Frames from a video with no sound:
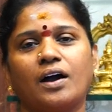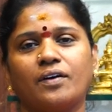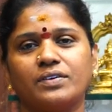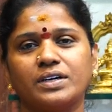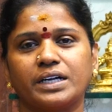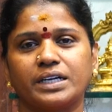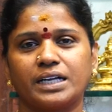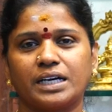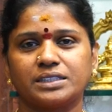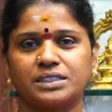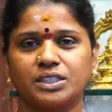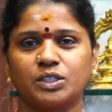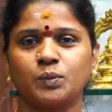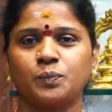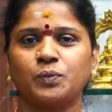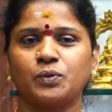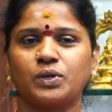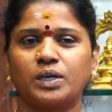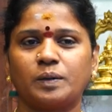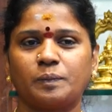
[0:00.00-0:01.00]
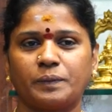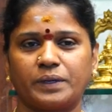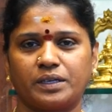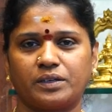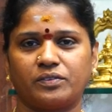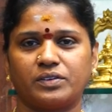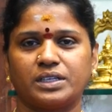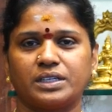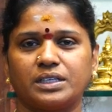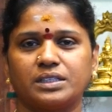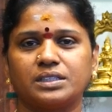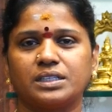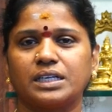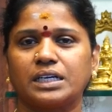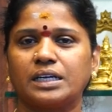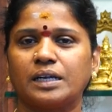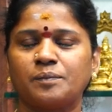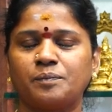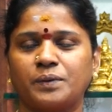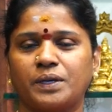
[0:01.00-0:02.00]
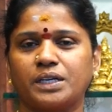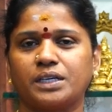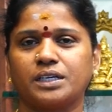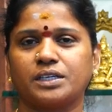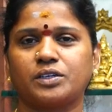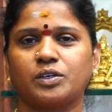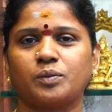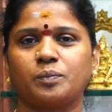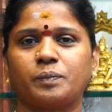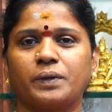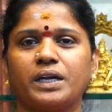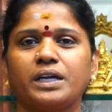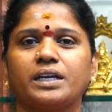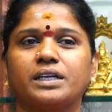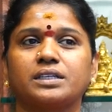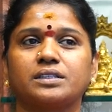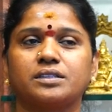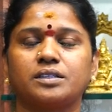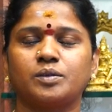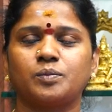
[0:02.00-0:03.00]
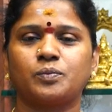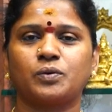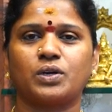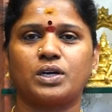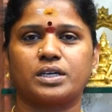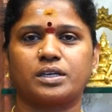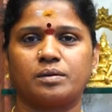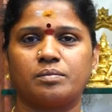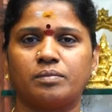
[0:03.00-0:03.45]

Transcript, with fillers: அவங்க நான் திருப்புகழ் பேரவைக்கு இதுக்கெல்லாம் போய்கிட்டு இருப்பேன் எனக்கு திருப்புகழ்